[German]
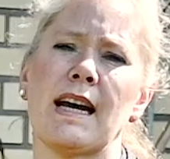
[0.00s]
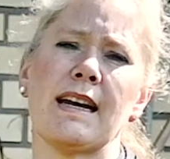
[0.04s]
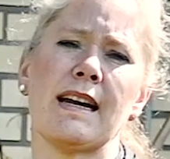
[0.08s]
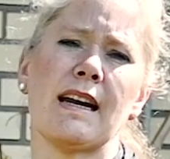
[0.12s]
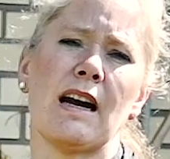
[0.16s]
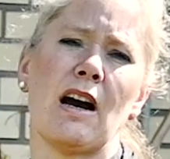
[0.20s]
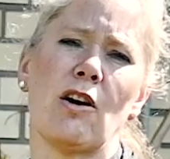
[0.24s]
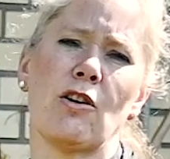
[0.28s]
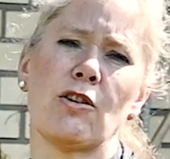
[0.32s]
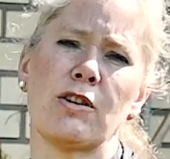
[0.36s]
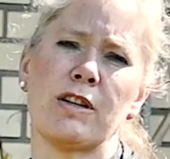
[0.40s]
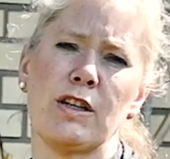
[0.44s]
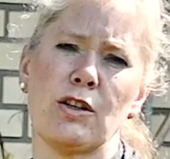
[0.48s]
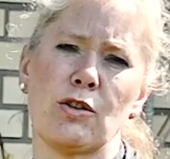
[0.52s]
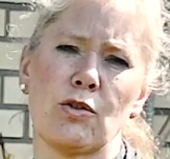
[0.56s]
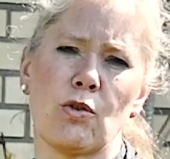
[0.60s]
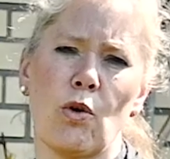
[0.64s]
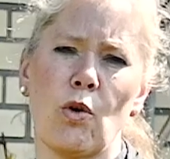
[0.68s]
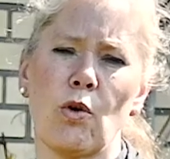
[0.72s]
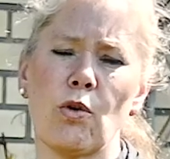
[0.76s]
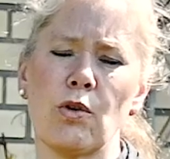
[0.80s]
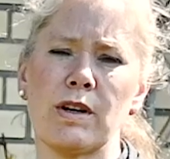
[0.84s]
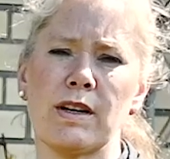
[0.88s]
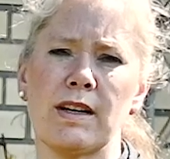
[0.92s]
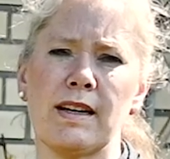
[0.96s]
dann auch die
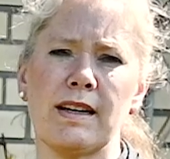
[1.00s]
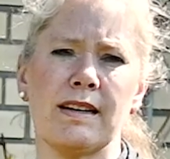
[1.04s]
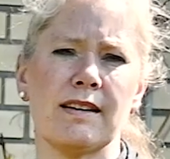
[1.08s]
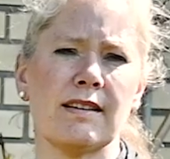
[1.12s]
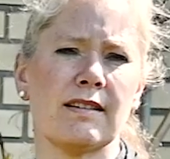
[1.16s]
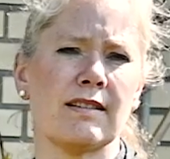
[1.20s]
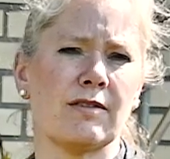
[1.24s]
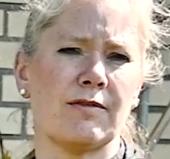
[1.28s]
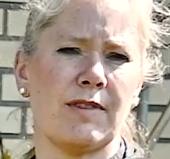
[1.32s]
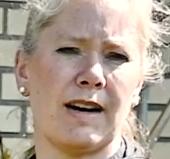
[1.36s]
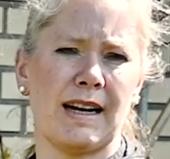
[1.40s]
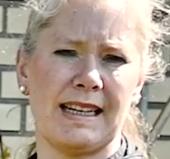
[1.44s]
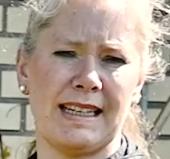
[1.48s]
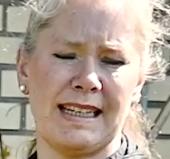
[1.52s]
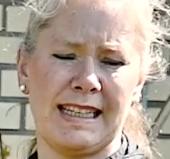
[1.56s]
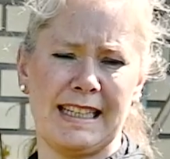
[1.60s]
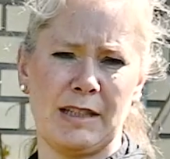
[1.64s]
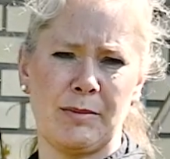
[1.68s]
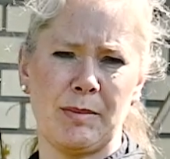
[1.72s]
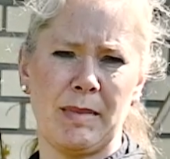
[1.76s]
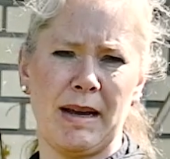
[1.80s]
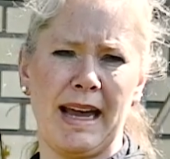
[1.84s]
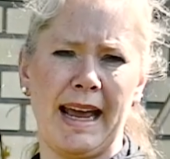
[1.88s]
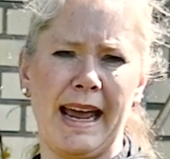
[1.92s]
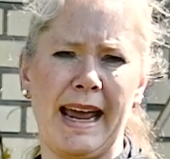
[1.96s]
Krone irgendwann
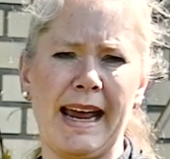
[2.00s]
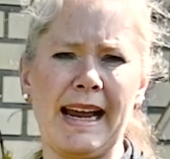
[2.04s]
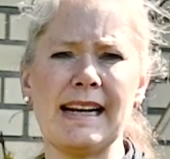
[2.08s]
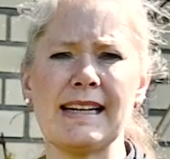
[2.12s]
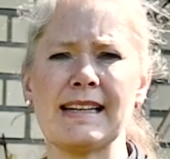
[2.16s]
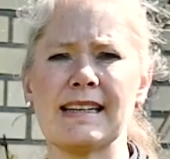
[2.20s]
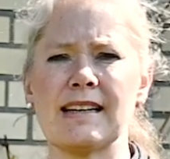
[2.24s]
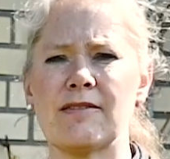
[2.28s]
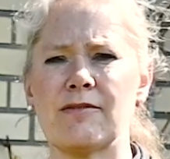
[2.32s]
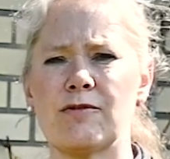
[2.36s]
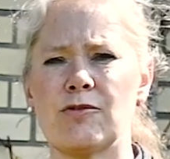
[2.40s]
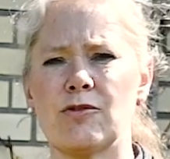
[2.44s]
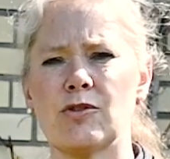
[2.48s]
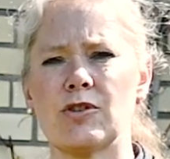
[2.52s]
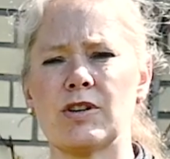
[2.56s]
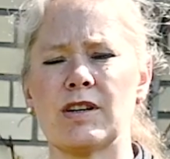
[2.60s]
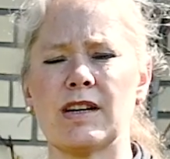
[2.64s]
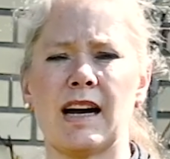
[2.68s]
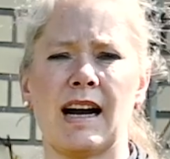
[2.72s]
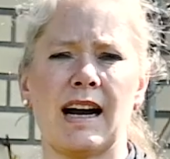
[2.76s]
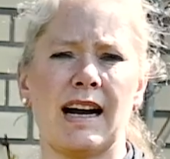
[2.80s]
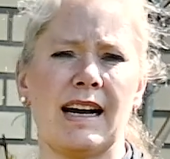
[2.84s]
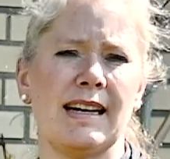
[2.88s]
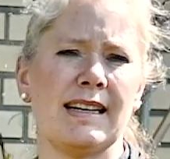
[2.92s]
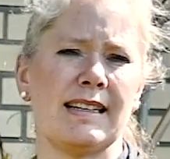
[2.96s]
nicht mehr hält, dann
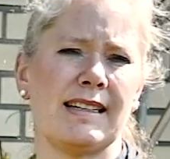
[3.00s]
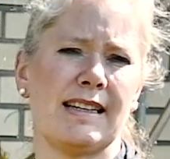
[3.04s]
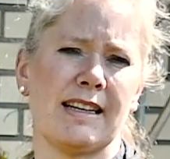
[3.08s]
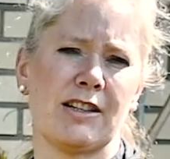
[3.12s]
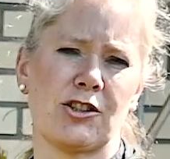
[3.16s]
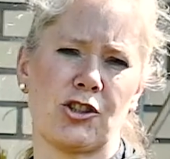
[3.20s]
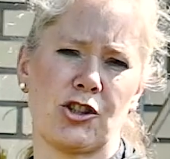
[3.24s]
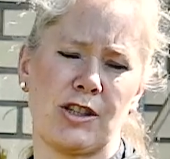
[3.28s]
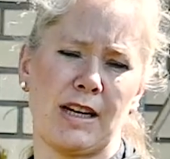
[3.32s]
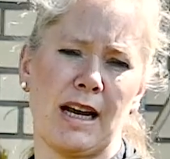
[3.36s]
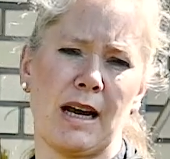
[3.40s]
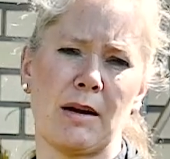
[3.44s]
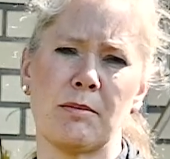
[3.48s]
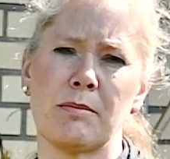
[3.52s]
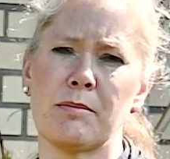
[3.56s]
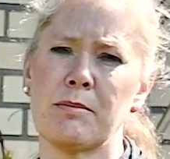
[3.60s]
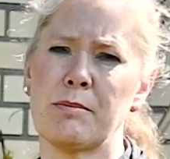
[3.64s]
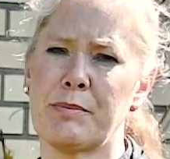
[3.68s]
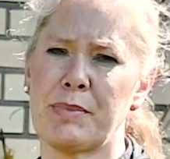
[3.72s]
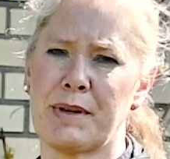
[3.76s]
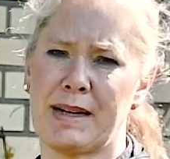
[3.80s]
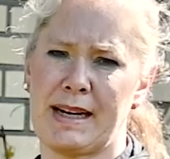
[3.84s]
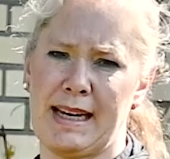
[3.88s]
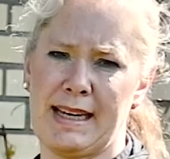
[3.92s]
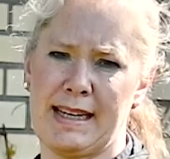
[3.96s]
würde halt der Stamm
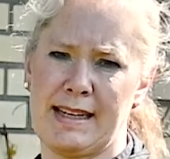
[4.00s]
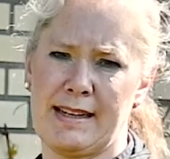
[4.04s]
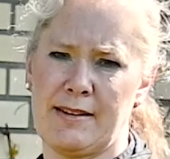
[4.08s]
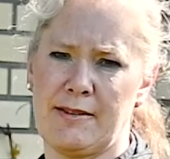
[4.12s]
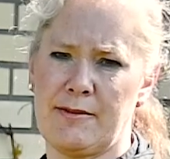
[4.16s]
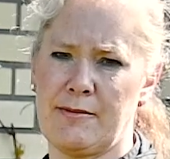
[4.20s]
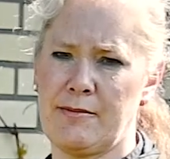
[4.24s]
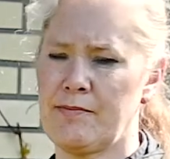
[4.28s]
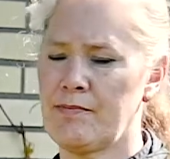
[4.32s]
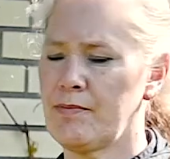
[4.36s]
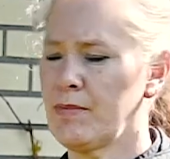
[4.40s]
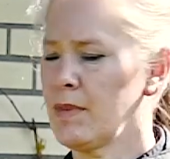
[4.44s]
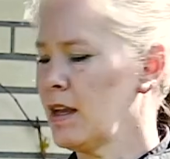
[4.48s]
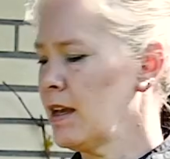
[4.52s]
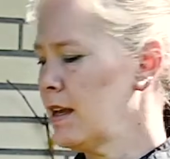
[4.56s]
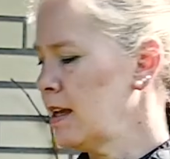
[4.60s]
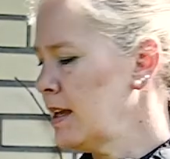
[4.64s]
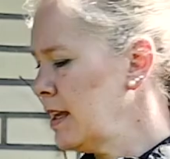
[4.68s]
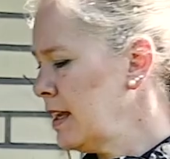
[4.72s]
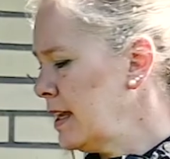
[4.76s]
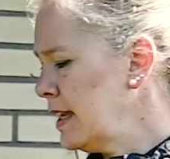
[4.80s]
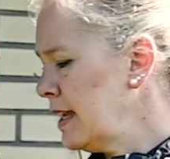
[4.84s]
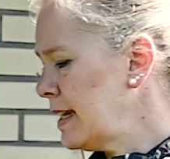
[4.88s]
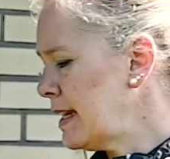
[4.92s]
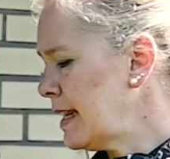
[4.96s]
brechen.
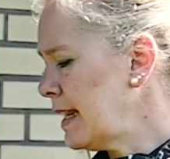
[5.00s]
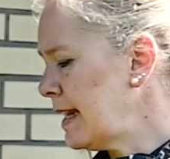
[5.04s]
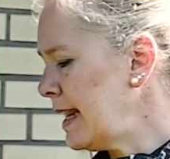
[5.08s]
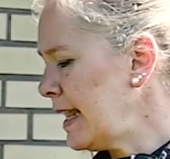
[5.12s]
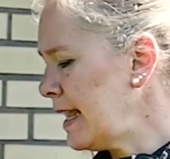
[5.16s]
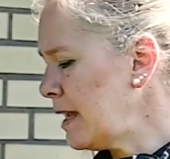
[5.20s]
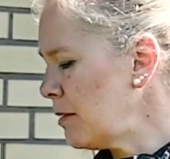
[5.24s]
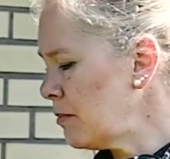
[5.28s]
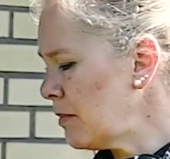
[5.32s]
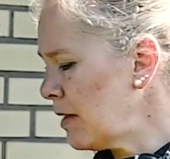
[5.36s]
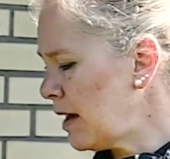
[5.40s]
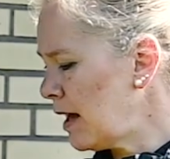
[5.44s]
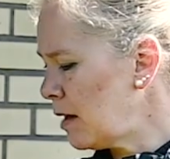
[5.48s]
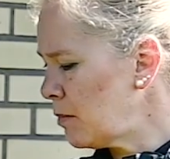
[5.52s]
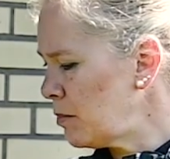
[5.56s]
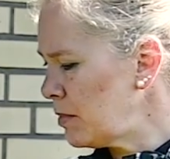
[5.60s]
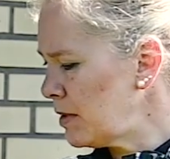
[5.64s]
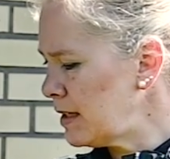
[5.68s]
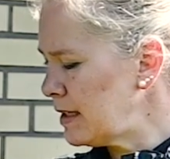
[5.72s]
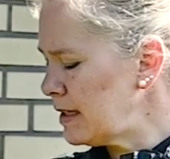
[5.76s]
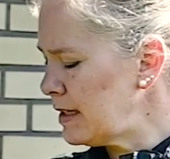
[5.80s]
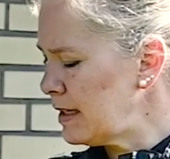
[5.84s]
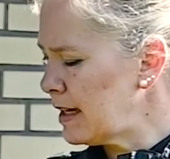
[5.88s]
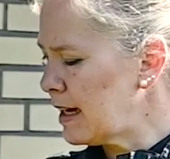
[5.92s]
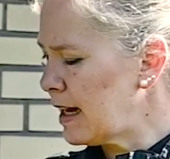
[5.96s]
Daneben habe
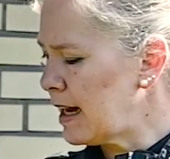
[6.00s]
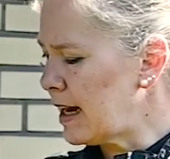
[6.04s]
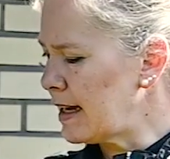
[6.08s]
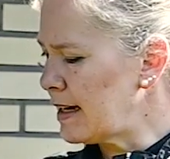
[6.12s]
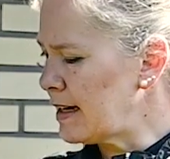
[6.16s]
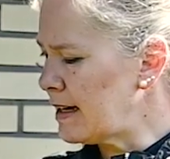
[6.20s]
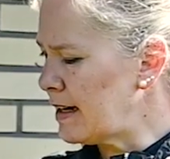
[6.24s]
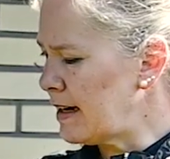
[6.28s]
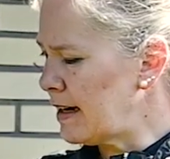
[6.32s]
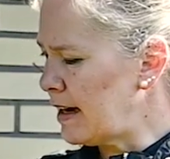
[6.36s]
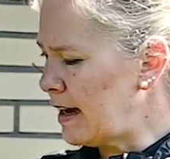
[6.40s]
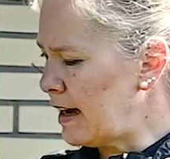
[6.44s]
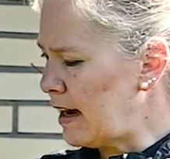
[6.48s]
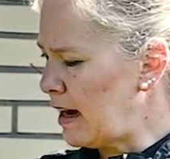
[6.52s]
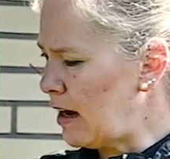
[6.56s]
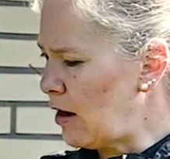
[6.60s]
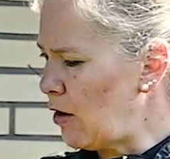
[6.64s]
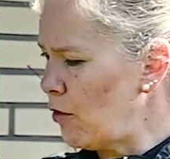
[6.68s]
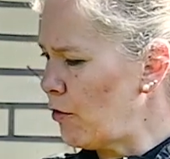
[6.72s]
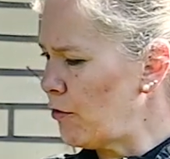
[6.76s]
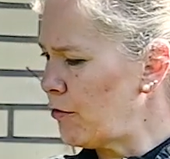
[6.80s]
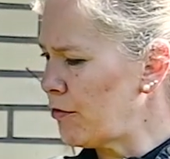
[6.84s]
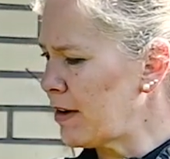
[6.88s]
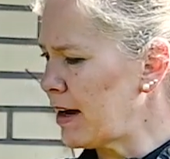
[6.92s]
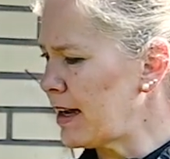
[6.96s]
ich hier eine
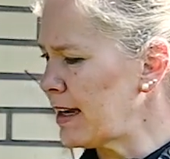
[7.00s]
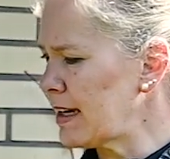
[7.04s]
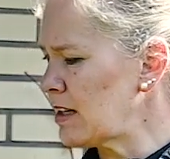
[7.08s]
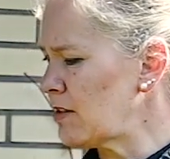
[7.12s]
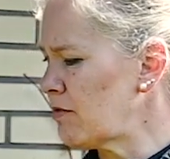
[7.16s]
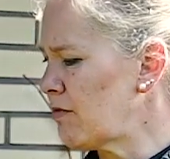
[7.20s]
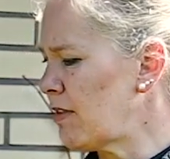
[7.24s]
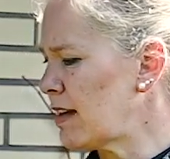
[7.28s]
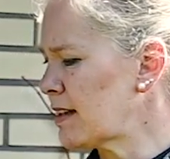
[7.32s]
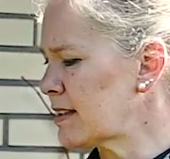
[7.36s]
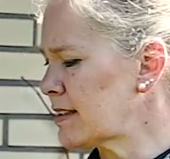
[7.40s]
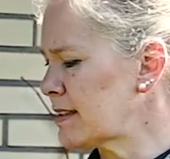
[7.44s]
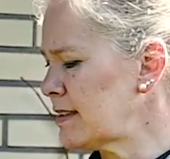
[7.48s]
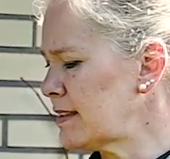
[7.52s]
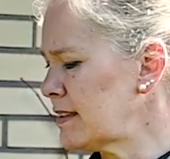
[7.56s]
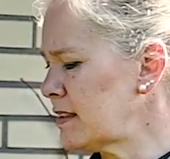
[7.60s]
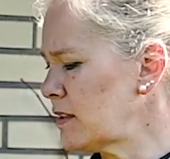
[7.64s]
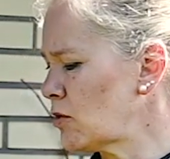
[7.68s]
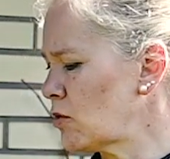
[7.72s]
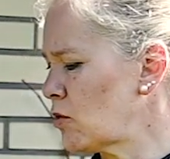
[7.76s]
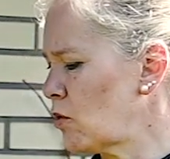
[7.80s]
aufrecht wachsende